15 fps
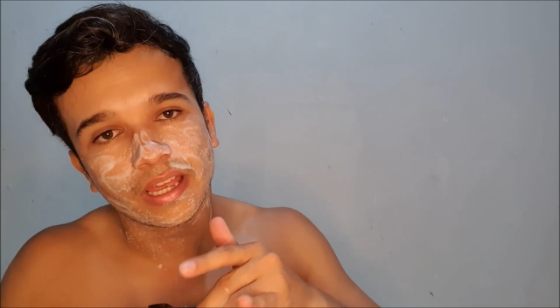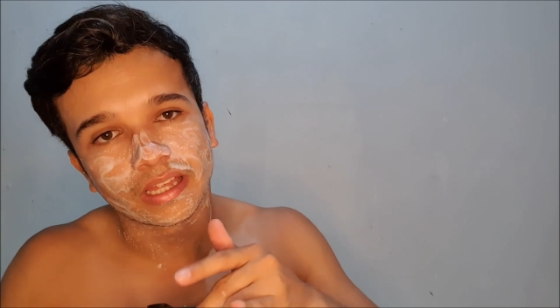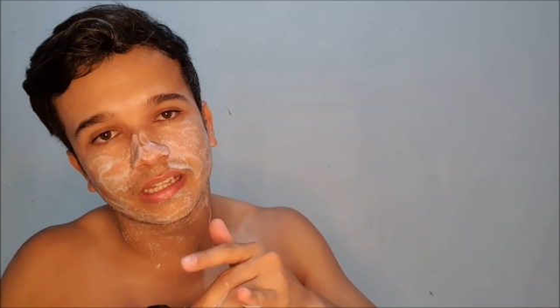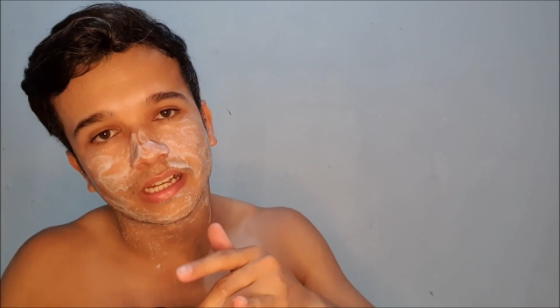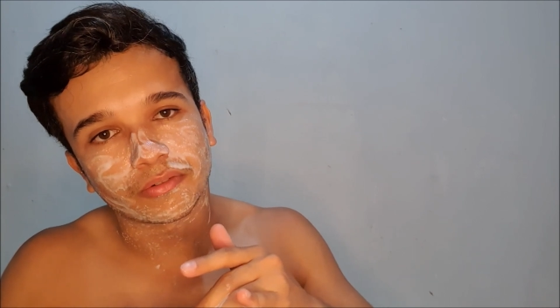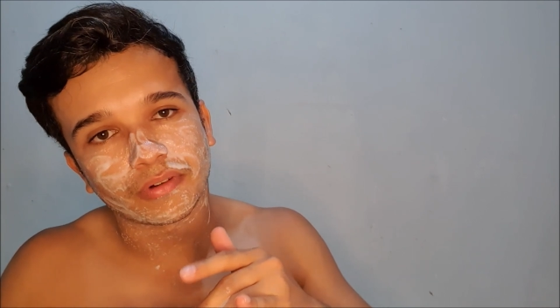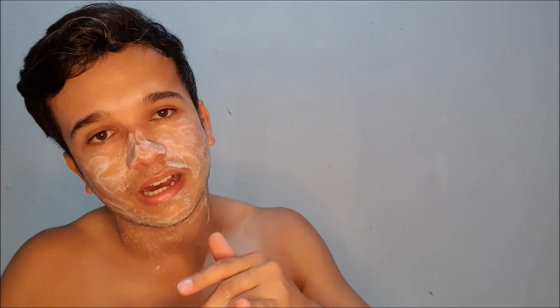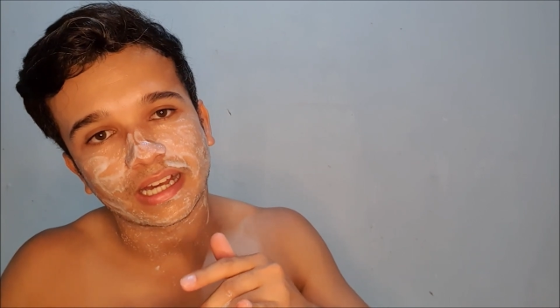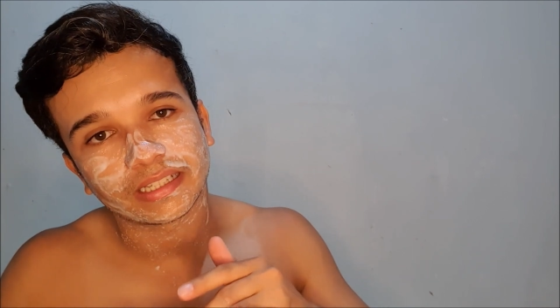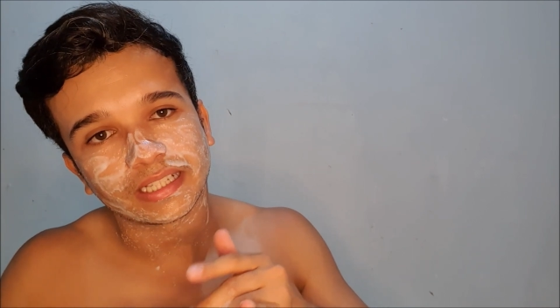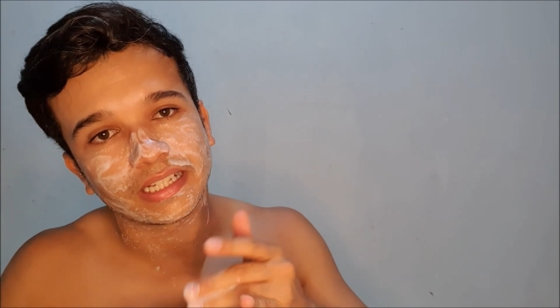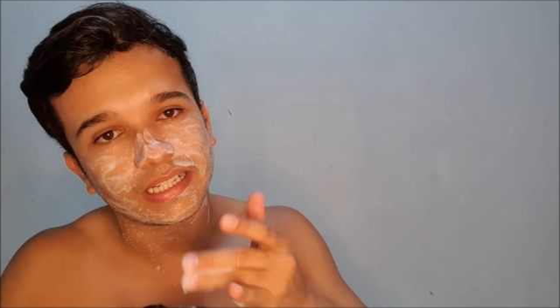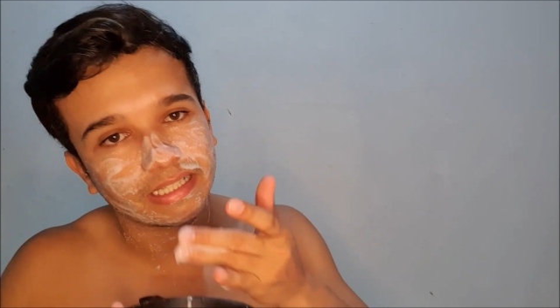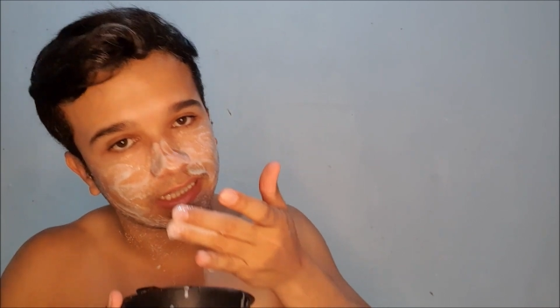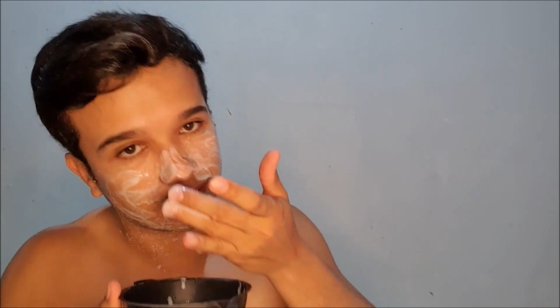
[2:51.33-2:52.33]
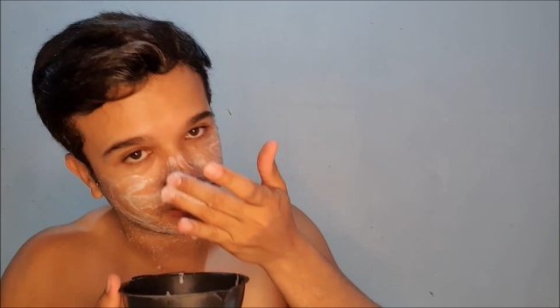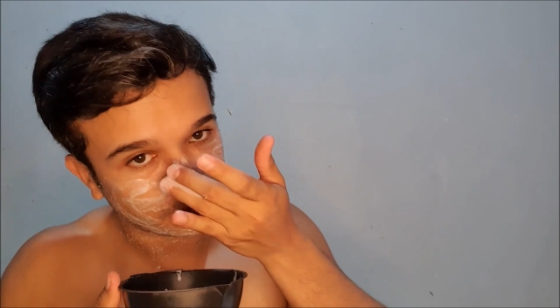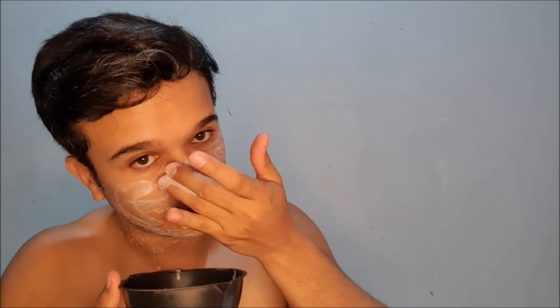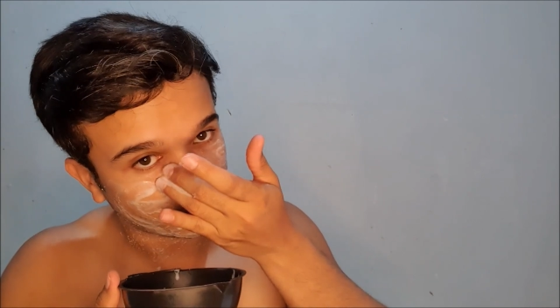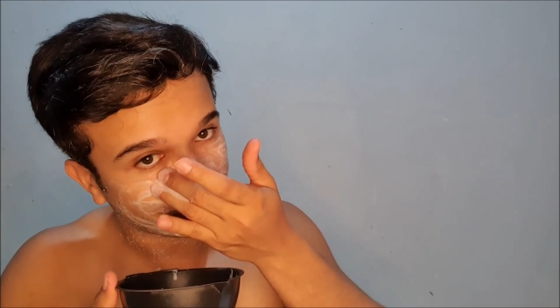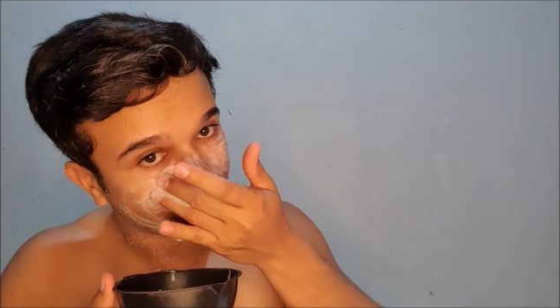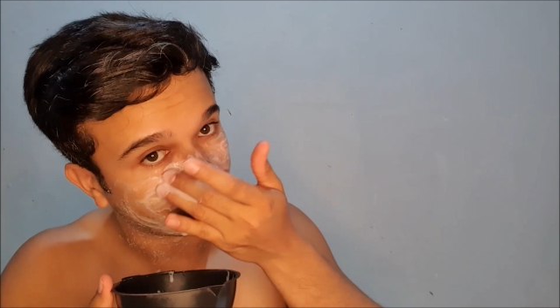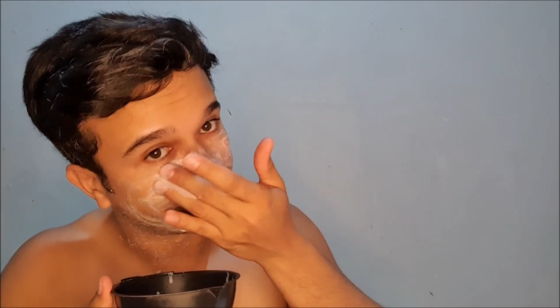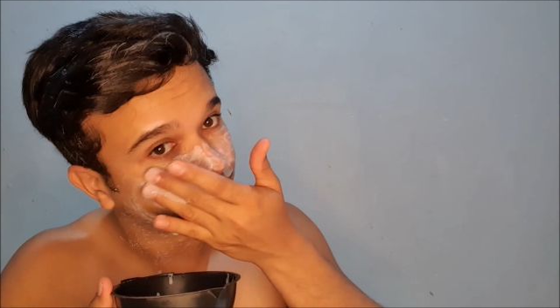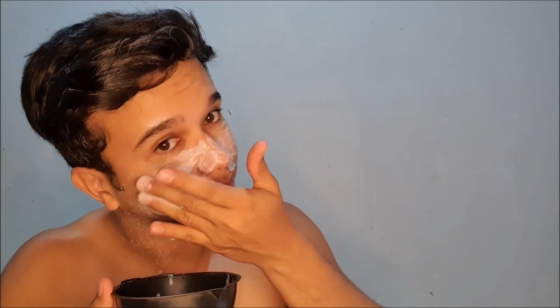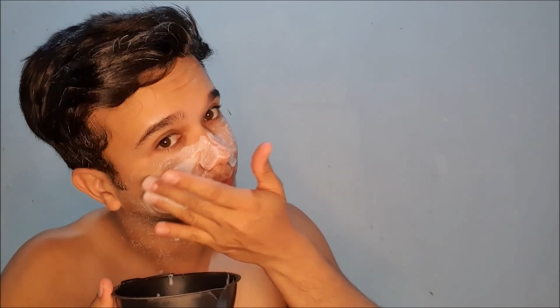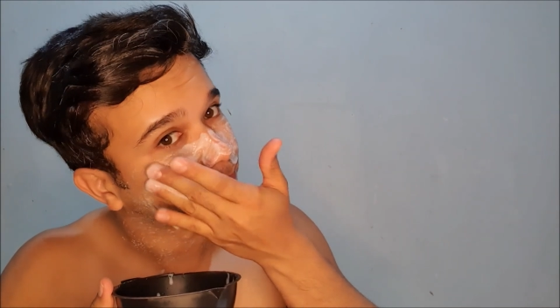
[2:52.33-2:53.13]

na quarta e na sexta-feira.